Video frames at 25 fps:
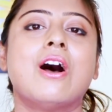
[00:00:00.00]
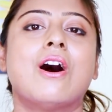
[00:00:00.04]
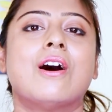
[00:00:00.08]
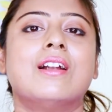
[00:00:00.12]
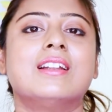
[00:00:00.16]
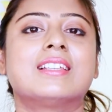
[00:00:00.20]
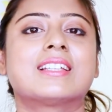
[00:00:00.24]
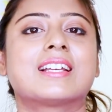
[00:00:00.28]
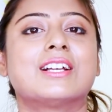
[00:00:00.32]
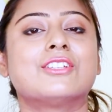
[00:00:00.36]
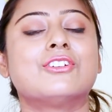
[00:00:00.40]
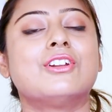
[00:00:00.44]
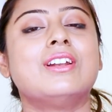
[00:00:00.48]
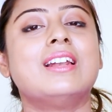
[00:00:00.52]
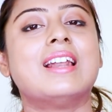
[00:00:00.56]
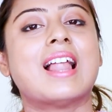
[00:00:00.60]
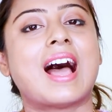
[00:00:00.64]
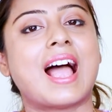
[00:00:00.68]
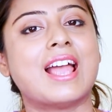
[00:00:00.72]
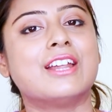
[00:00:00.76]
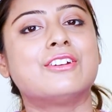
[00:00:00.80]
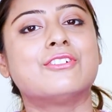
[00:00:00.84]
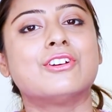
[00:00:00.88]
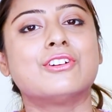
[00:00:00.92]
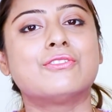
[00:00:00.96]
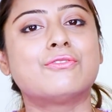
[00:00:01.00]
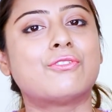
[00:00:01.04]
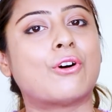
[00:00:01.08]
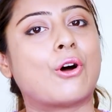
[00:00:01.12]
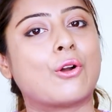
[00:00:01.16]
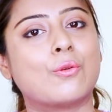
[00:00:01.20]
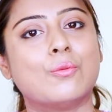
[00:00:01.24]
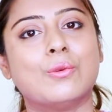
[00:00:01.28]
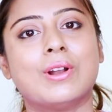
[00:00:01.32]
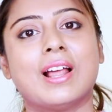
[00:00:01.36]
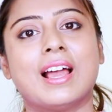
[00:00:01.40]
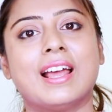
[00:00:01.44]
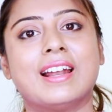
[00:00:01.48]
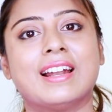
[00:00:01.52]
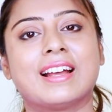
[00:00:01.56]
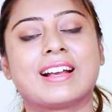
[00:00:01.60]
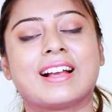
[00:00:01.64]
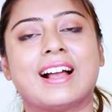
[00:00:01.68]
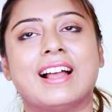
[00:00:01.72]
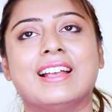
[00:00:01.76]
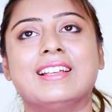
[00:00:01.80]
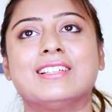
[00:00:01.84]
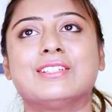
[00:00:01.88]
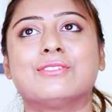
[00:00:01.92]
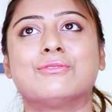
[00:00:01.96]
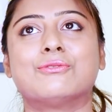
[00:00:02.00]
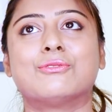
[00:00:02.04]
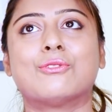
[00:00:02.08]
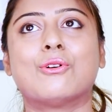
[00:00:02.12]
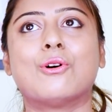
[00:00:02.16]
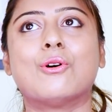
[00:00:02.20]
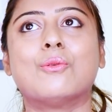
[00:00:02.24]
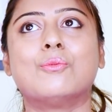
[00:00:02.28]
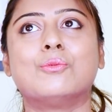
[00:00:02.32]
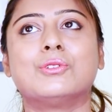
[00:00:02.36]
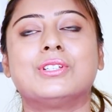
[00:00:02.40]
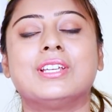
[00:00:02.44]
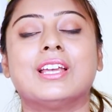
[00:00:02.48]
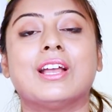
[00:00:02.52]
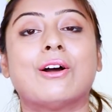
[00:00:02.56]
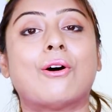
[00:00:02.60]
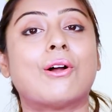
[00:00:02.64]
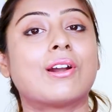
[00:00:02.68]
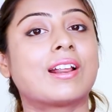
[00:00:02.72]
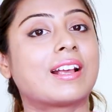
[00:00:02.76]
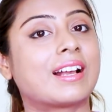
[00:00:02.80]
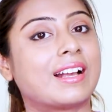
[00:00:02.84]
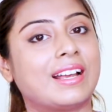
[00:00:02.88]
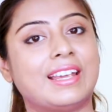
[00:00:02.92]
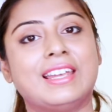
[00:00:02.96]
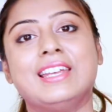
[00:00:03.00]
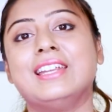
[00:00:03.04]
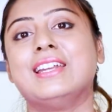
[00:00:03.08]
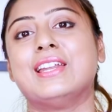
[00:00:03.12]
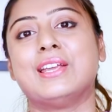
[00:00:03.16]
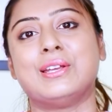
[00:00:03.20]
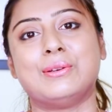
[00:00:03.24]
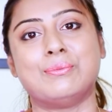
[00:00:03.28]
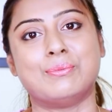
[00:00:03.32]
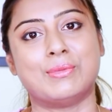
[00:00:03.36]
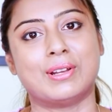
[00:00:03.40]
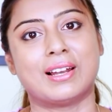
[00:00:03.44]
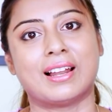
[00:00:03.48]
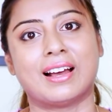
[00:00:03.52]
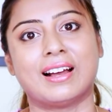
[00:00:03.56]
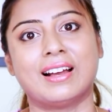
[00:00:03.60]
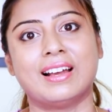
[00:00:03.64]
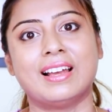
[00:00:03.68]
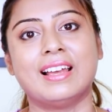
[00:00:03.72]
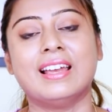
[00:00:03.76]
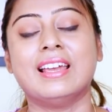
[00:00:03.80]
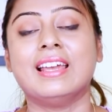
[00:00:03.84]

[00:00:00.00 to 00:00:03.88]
और इसका जो लाइट वेट फार्मूला है ना गाइस वो मुझे और कहीं नहीं मिला